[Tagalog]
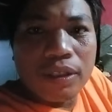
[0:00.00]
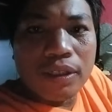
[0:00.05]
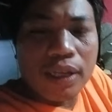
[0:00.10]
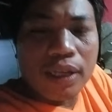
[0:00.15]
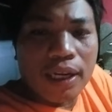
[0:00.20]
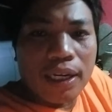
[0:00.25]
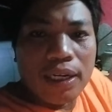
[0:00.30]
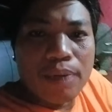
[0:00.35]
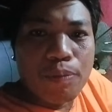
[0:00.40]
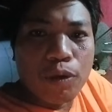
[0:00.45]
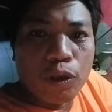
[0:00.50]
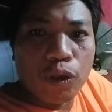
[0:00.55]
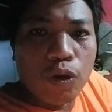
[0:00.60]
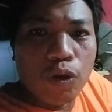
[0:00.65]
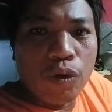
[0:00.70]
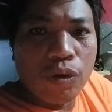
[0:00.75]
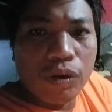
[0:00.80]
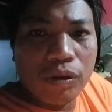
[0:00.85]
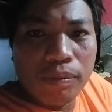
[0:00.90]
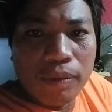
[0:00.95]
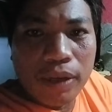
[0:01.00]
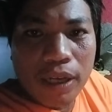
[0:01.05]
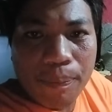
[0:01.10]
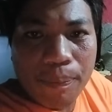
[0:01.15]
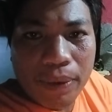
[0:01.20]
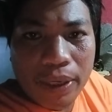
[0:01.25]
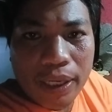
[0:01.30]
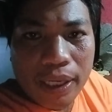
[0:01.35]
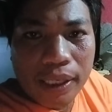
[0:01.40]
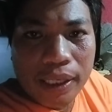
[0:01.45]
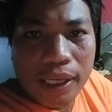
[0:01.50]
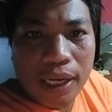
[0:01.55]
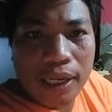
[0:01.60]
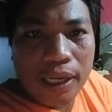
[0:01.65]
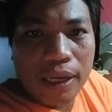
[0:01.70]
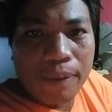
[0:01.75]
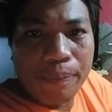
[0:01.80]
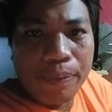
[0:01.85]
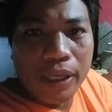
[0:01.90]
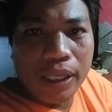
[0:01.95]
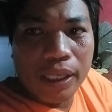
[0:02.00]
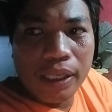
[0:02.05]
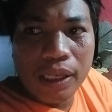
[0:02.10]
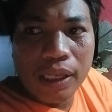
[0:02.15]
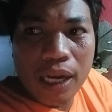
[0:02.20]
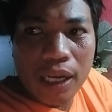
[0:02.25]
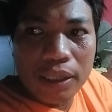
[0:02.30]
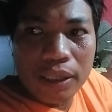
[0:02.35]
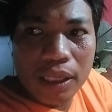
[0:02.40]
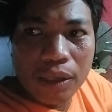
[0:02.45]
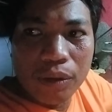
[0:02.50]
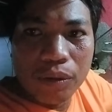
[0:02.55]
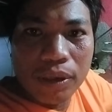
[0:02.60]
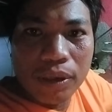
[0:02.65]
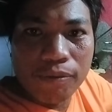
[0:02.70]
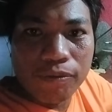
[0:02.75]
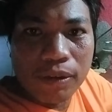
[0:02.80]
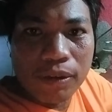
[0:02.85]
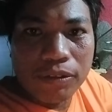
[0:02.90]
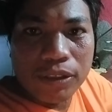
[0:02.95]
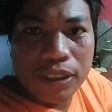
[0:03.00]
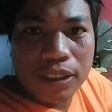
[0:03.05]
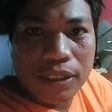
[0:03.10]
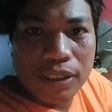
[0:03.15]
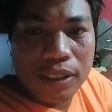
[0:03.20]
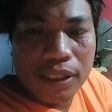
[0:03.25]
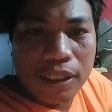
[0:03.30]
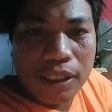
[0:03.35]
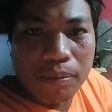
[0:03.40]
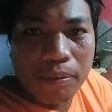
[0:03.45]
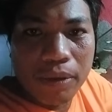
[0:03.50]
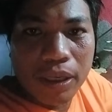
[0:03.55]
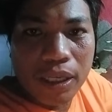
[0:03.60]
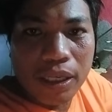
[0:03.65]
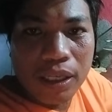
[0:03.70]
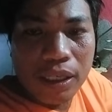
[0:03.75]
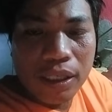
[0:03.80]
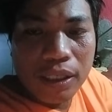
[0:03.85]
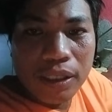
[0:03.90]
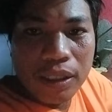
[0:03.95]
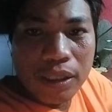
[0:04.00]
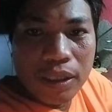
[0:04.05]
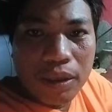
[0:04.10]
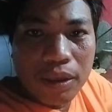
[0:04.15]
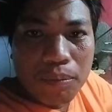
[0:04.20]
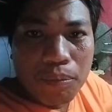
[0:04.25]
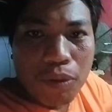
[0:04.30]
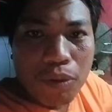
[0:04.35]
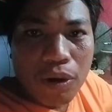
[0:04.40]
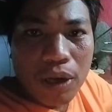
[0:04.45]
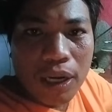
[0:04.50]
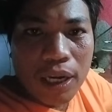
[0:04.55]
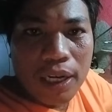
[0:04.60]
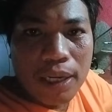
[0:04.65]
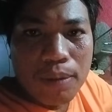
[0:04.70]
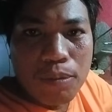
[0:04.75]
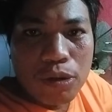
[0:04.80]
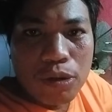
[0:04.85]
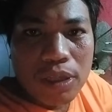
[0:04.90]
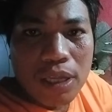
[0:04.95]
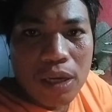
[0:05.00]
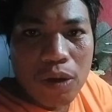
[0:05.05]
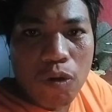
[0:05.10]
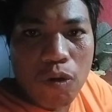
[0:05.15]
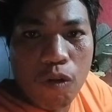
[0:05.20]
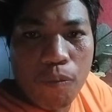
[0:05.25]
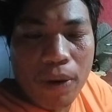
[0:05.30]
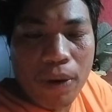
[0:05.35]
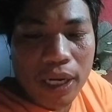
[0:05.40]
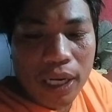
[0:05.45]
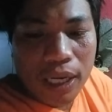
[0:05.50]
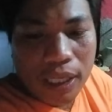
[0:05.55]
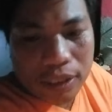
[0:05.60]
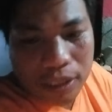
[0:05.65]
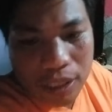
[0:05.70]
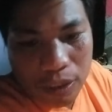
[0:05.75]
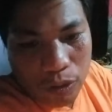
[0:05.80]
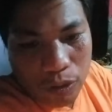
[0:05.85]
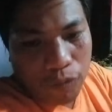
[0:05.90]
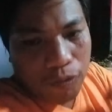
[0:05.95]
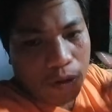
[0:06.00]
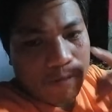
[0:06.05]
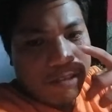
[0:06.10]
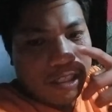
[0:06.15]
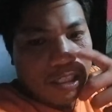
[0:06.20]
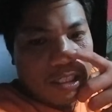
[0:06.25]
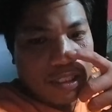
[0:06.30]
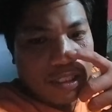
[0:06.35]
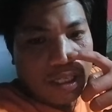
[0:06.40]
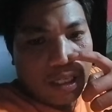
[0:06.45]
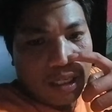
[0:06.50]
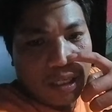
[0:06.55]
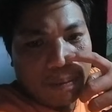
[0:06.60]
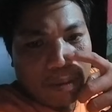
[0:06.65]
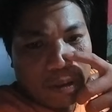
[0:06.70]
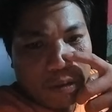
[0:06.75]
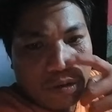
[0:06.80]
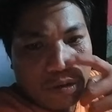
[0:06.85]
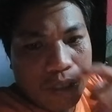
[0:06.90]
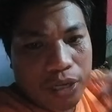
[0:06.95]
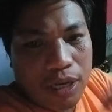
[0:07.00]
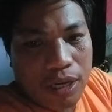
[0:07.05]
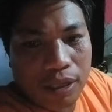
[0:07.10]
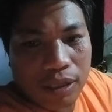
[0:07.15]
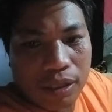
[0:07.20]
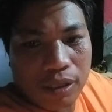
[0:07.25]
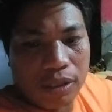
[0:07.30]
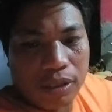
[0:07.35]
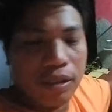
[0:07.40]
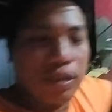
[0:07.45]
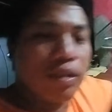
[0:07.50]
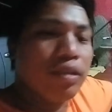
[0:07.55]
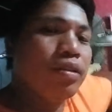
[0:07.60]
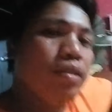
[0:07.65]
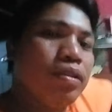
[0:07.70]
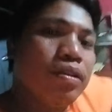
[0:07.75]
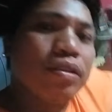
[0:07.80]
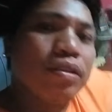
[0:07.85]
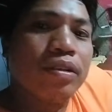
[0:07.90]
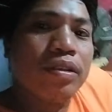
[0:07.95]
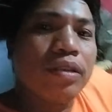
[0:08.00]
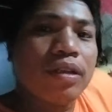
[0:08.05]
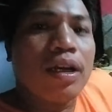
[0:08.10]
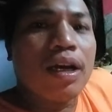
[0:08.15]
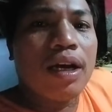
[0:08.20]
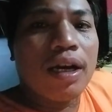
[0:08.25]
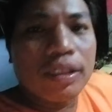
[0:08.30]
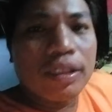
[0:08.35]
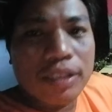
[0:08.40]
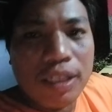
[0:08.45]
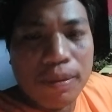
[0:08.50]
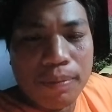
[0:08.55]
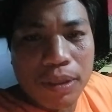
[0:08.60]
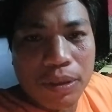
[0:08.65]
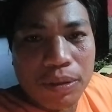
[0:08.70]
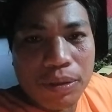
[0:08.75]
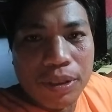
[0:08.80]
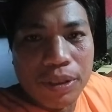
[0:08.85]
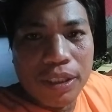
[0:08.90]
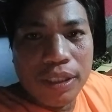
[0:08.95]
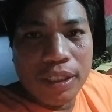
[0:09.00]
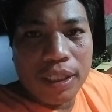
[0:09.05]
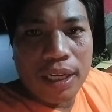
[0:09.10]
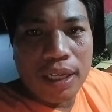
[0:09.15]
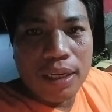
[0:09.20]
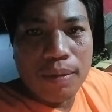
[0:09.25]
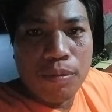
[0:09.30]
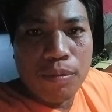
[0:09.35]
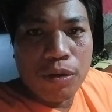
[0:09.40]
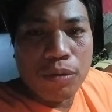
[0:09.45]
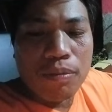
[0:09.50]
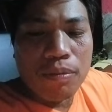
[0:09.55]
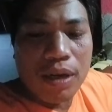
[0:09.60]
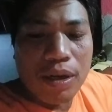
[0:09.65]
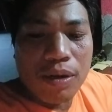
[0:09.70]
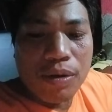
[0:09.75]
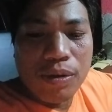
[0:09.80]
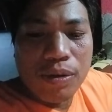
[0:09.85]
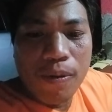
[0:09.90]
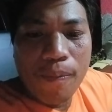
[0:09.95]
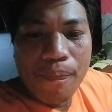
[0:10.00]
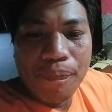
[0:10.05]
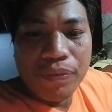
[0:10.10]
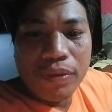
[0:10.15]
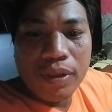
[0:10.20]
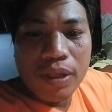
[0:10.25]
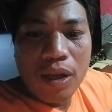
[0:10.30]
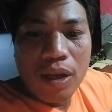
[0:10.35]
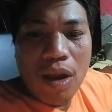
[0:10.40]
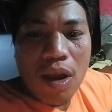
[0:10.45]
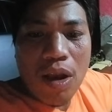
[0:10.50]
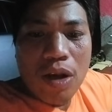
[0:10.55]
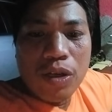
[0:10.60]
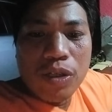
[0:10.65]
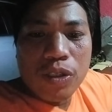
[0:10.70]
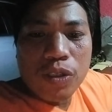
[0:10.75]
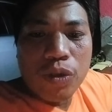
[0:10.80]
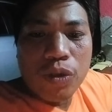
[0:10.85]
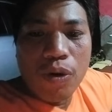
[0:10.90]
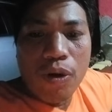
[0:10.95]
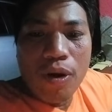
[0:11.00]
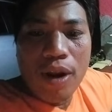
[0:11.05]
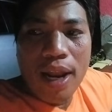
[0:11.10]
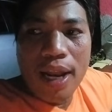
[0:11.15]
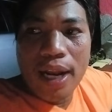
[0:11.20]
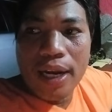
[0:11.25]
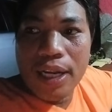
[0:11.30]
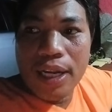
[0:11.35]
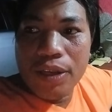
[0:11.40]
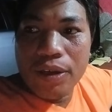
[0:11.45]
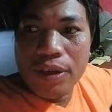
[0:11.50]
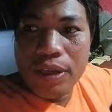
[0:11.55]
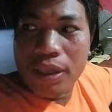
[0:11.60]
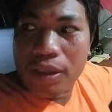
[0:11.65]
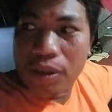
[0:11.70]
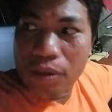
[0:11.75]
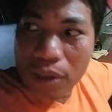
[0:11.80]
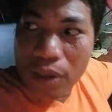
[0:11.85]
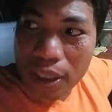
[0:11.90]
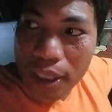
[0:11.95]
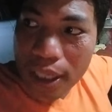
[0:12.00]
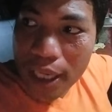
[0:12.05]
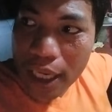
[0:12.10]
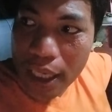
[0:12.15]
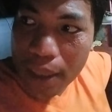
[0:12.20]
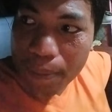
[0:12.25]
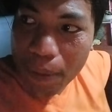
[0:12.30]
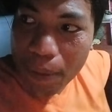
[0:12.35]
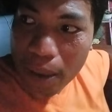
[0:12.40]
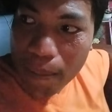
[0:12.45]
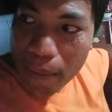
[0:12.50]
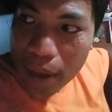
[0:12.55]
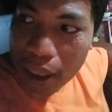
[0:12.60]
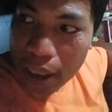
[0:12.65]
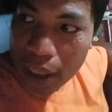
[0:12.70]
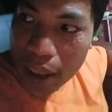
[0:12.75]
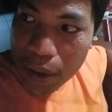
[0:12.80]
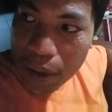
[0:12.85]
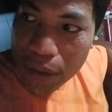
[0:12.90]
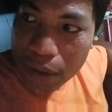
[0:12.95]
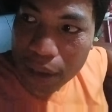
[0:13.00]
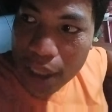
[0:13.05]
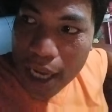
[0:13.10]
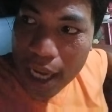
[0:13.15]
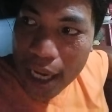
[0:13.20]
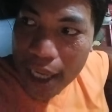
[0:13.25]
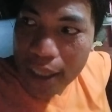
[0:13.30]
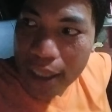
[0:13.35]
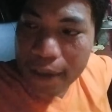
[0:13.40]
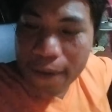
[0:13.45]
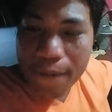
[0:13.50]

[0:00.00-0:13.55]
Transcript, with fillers: Nakalimot ko mga pinangga gabi eh. nahatag ko ng 563 gabi. Eh. Pero nakalimot lang ko para asa tong 563 di ba to sa Asa man to eh, nakalimot man ko. Sunda lang ninyo ito ang guide para makadaog ta ha.